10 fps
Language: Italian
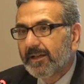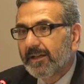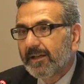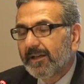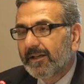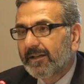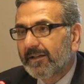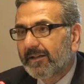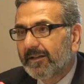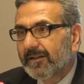E,
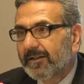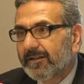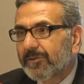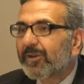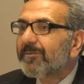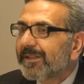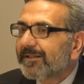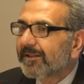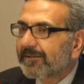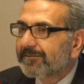eh,
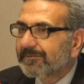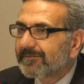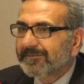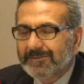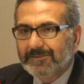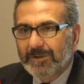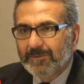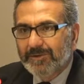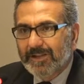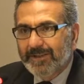naturalmente mm, è
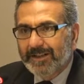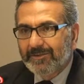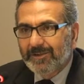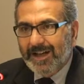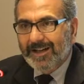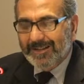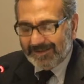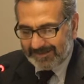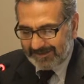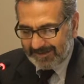un tema che, non
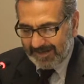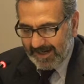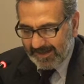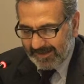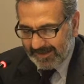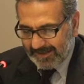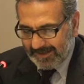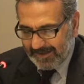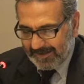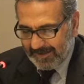ha, che ha
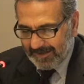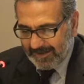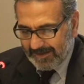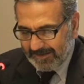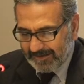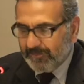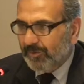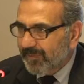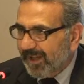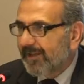anche dei
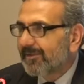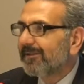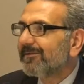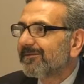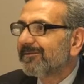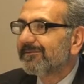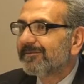problemi,